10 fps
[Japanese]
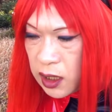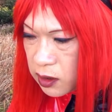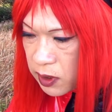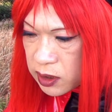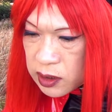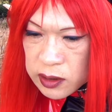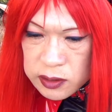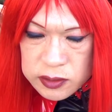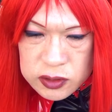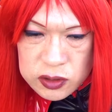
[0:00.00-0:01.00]
あればね
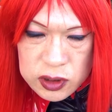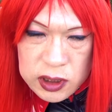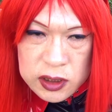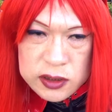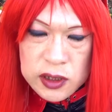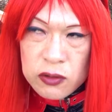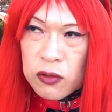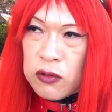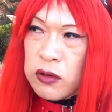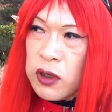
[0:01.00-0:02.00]
いいんですけど
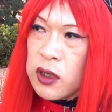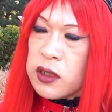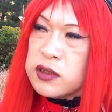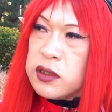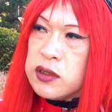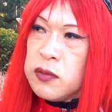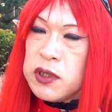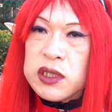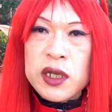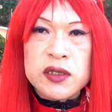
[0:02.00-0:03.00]
ここ全然
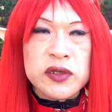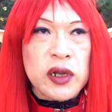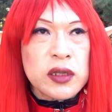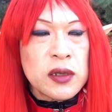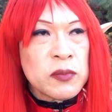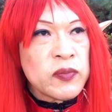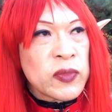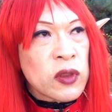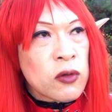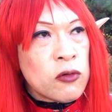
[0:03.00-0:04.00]
店ないですからね
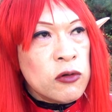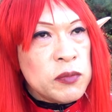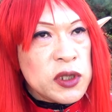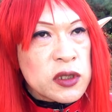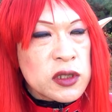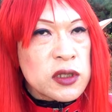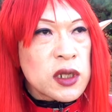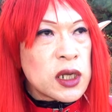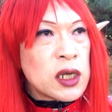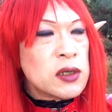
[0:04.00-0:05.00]
コンビニって言っ
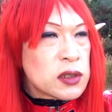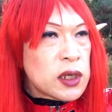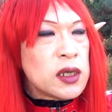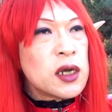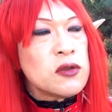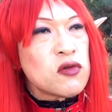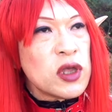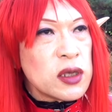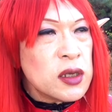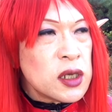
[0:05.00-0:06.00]
たら対岸の
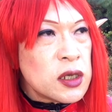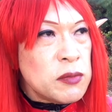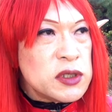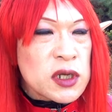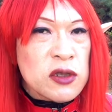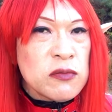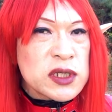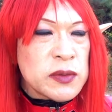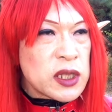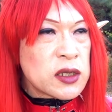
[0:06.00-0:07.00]
ね岬の
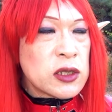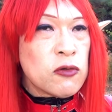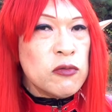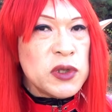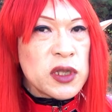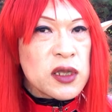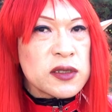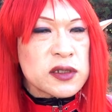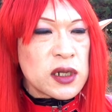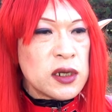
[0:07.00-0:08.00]
町まで行かないとコンビニないん
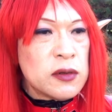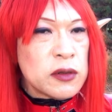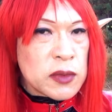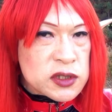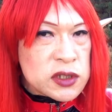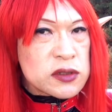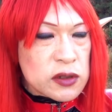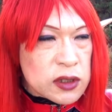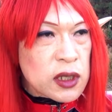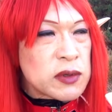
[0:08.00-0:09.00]
ですから、まあ、チーズ
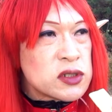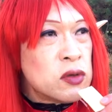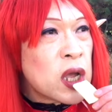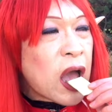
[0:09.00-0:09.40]
いただきましょう、